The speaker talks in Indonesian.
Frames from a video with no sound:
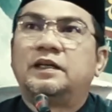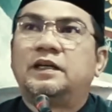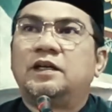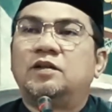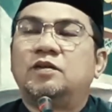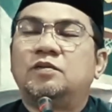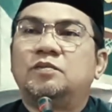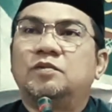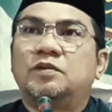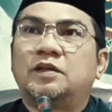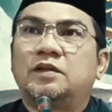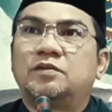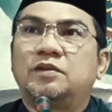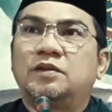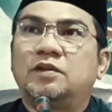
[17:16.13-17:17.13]
kalau
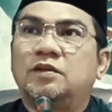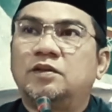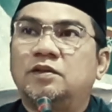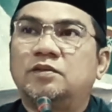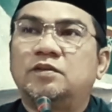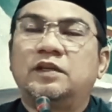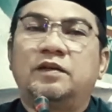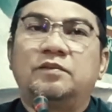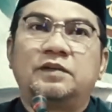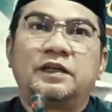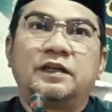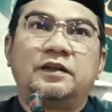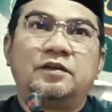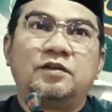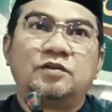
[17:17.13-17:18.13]
umur aku ya Allah aku nak
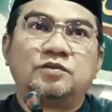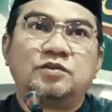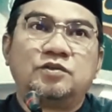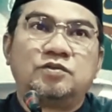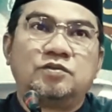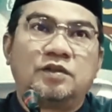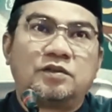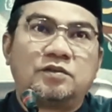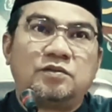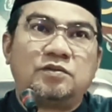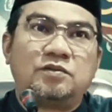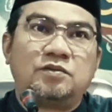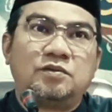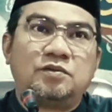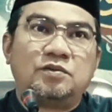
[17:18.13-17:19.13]
mengendong cucu
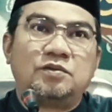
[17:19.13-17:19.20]
aku